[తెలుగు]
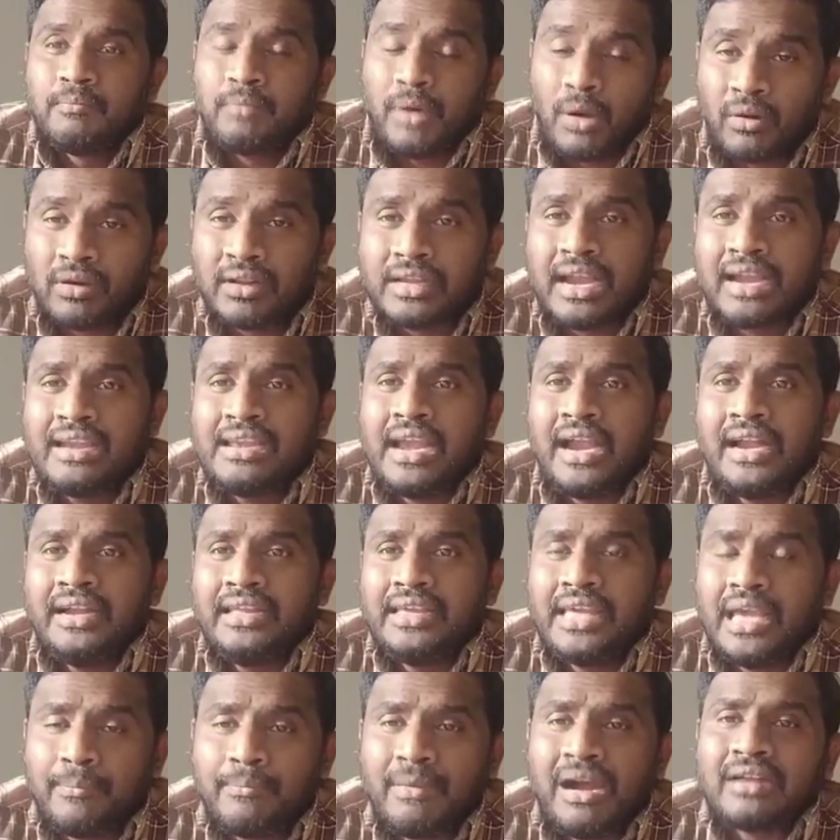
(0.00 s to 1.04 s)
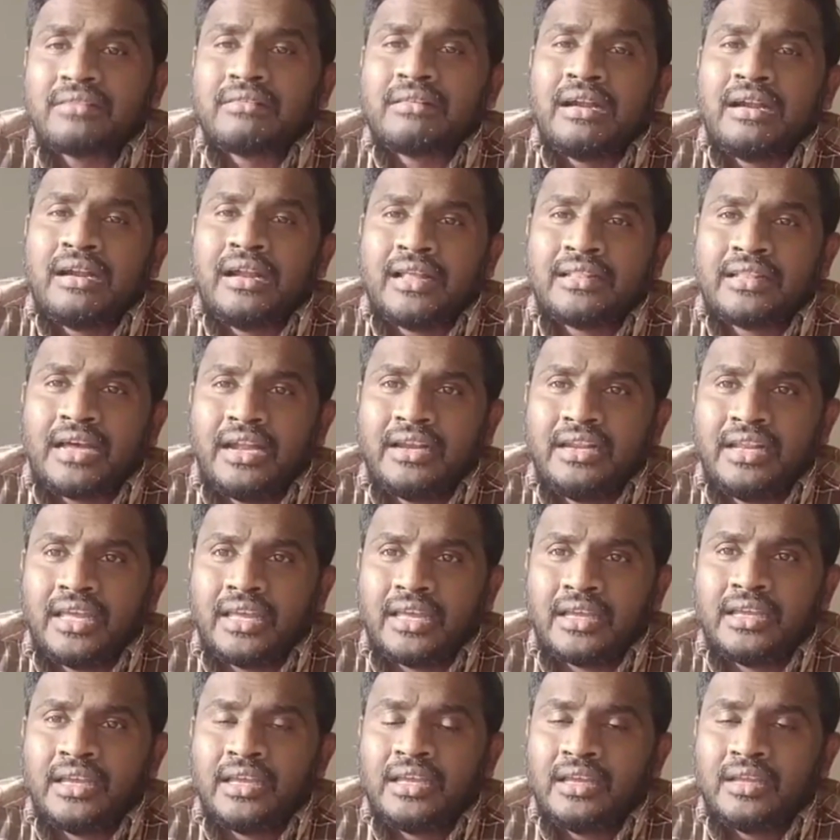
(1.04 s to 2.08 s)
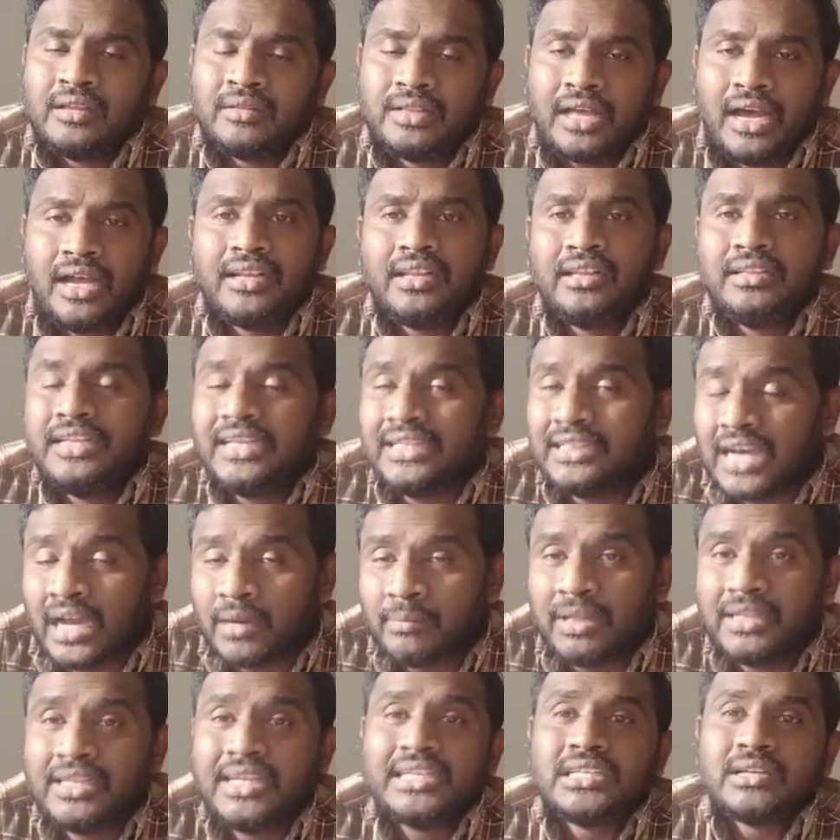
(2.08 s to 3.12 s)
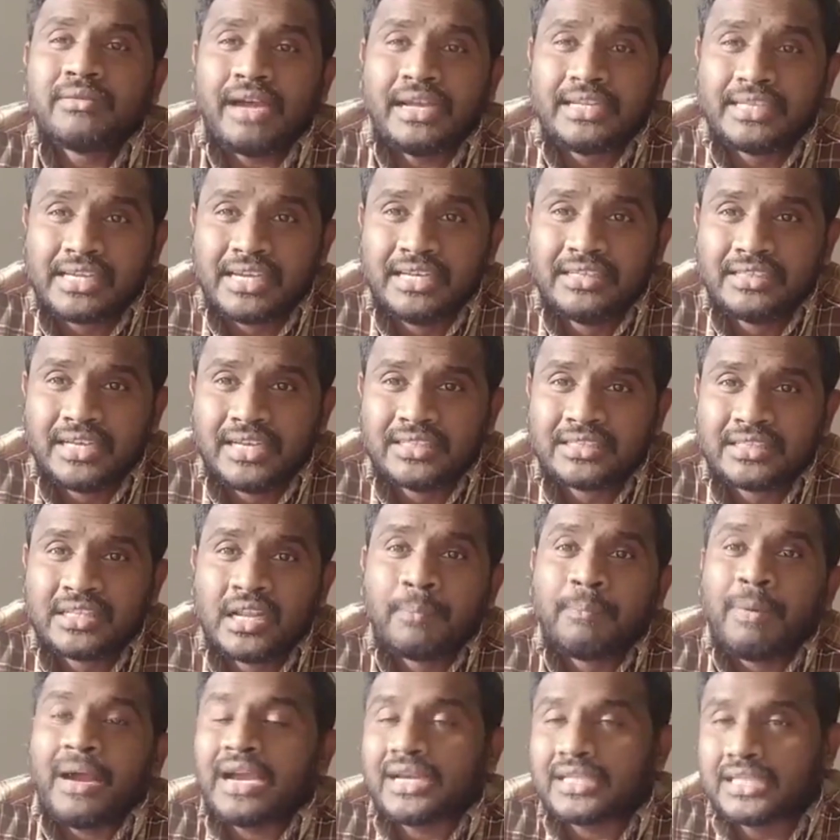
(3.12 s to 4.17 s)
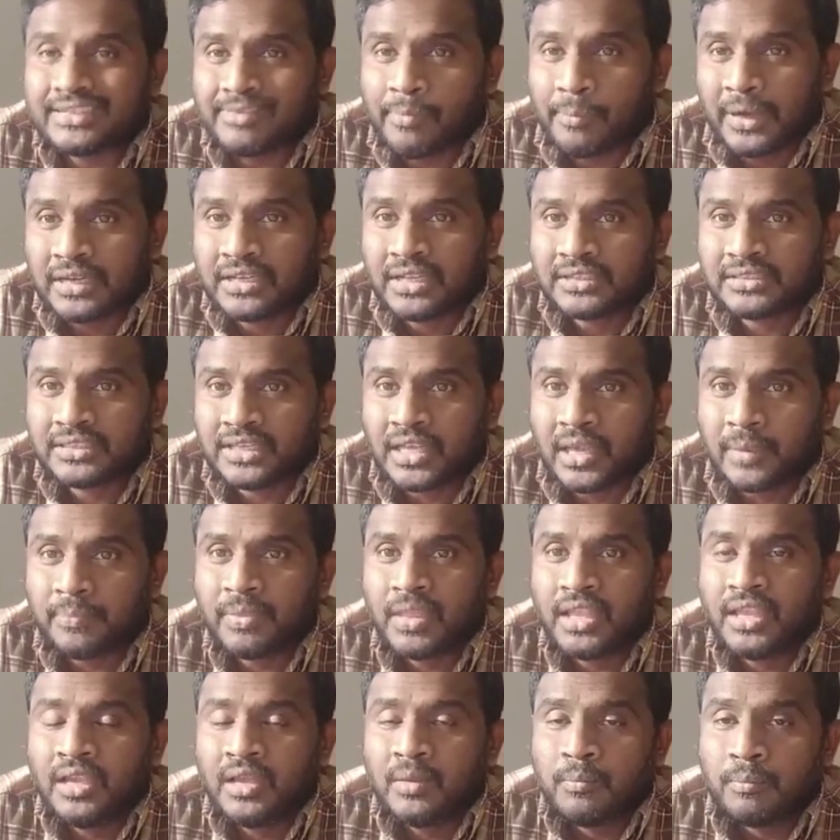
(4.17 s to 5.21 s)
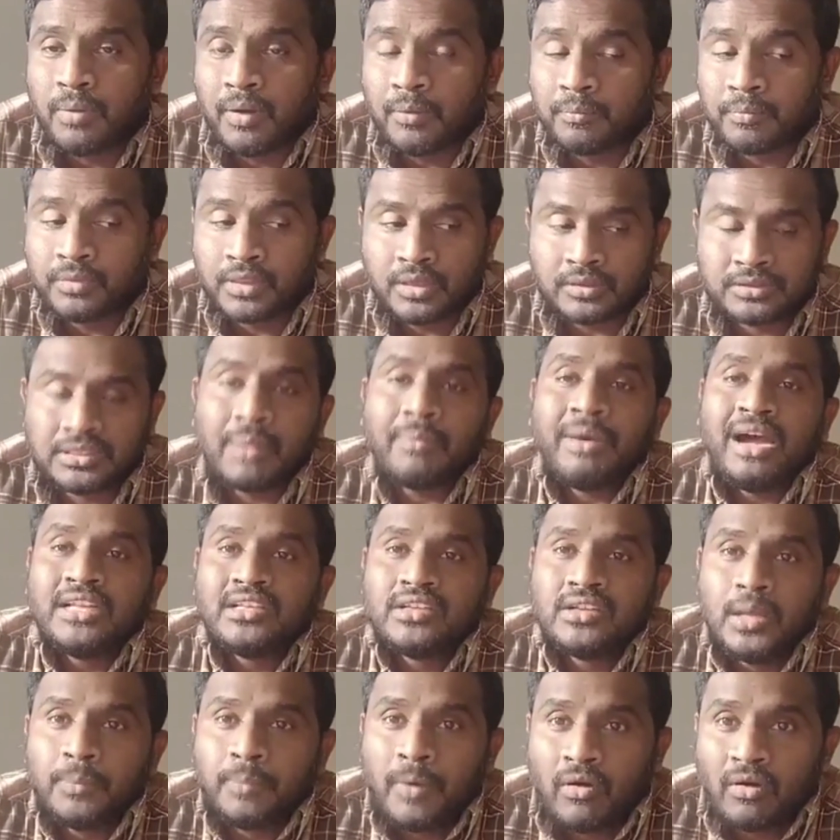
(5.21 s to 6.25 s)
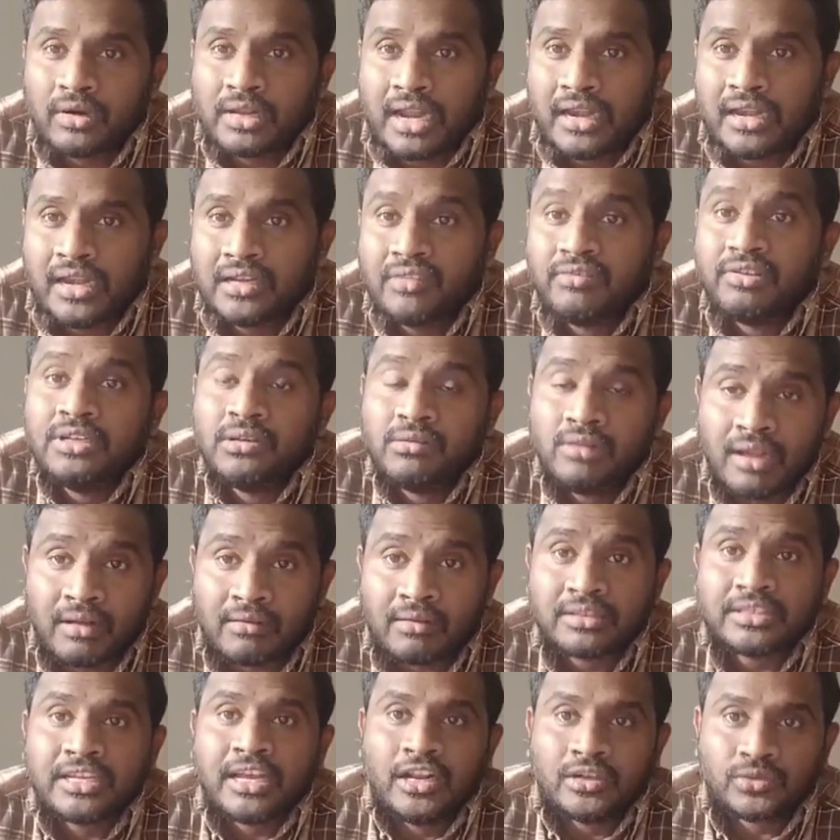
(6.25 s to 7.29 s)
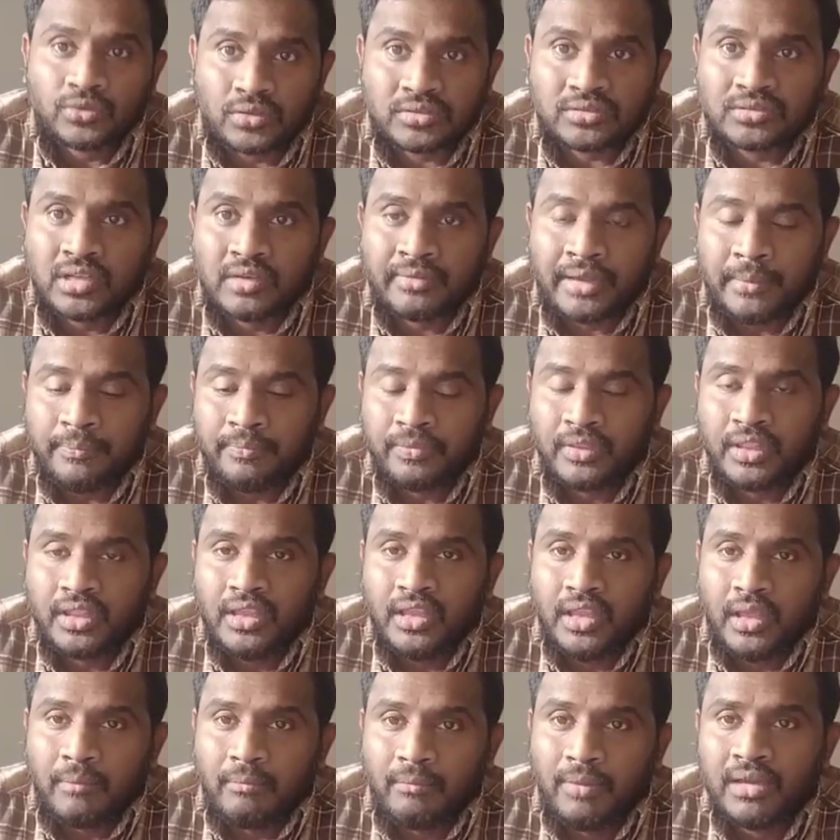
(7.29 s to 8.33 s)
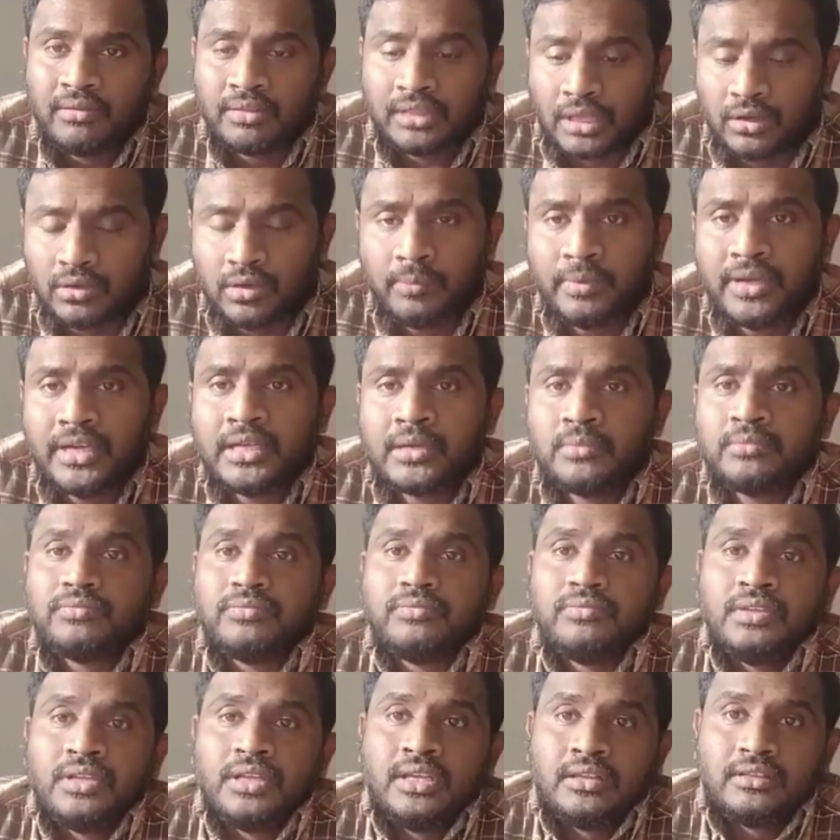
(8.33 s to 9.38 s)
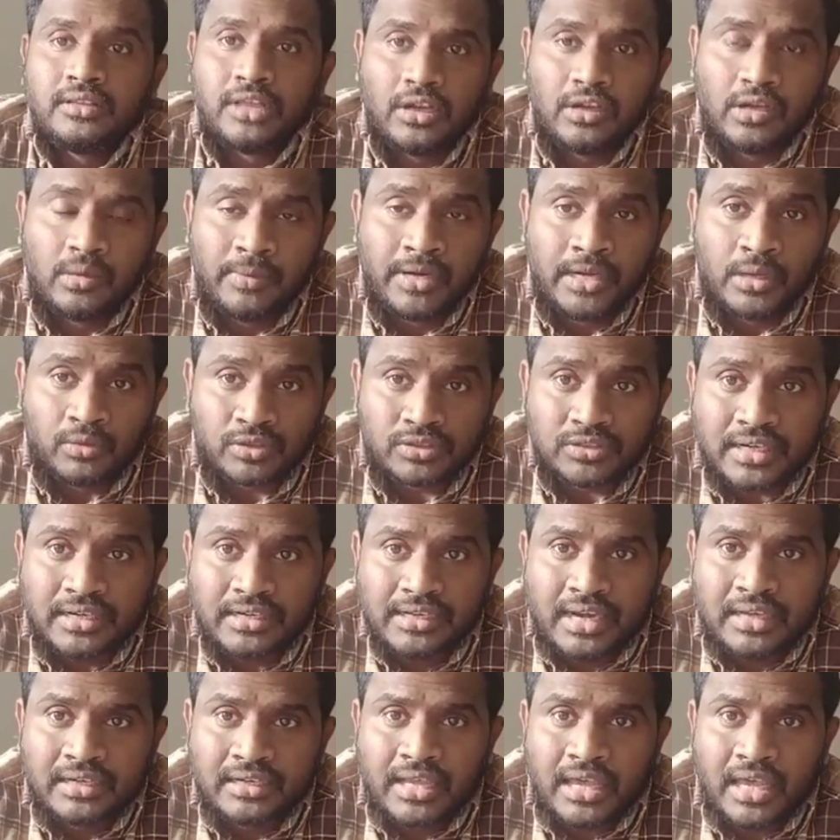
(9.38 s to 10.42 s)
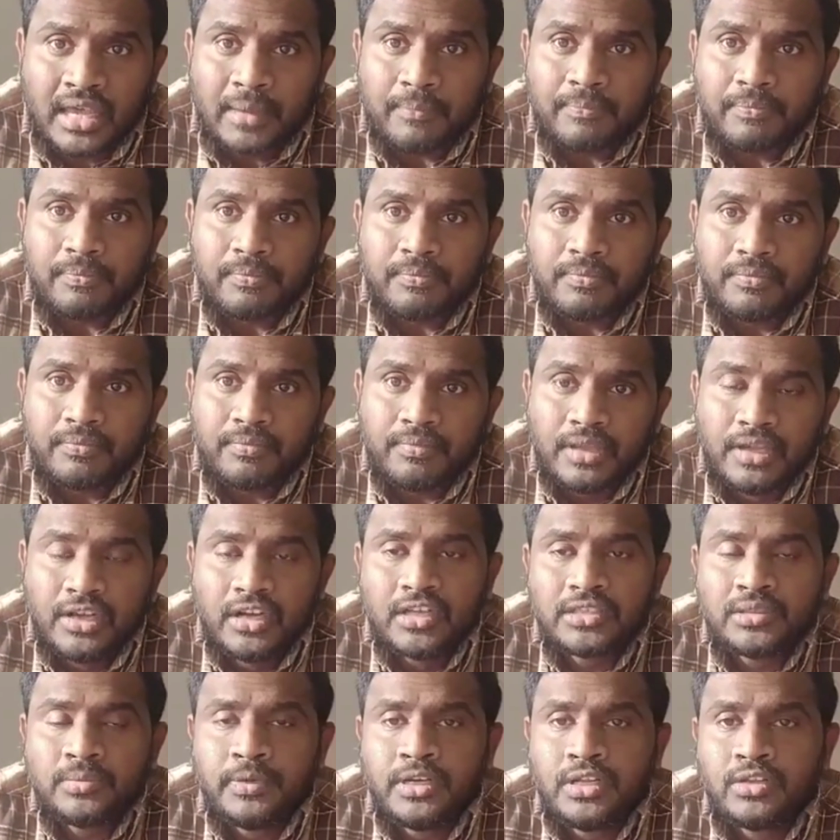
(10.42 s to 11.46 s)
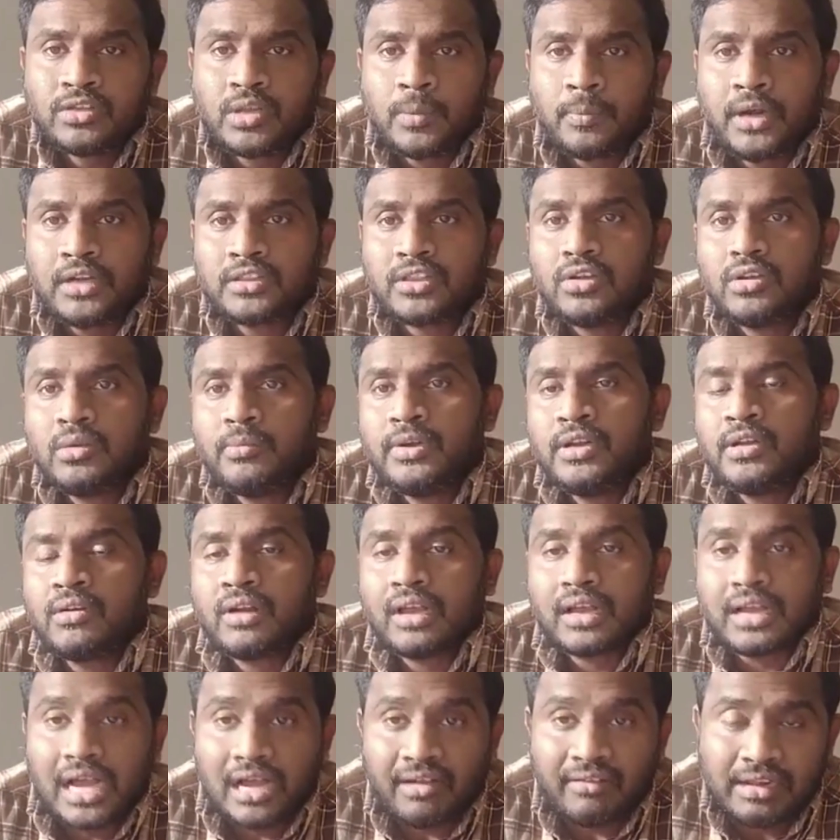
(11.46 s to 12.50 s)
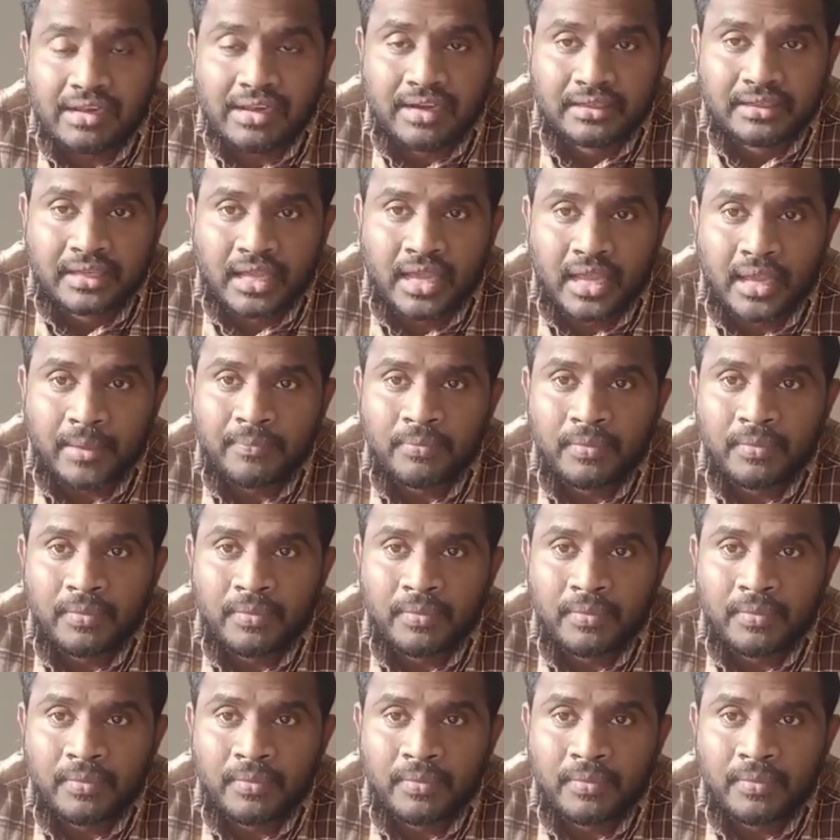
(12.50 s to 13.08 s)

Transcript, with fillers: పవన్ కళ్యాణ్ ఏం మాట్లాడినా దాన్ని దాన్ని నీ దాని మీద నీచ రాజకీయం చేసి దాన్ని పక్కదారి పట్టించి సమాజంలో పవన్ కళ్యాణ్ విలువ లేకుండా చేయాలని చూస్తున్నారా మీరు తెలుగు మీడియం తెలుగు మీడియం ఉంచండి అంటే ఇంగ్లీష్ మీడియంతో పాటు తెలుగు మీడియం కూడా కావాలి అంటే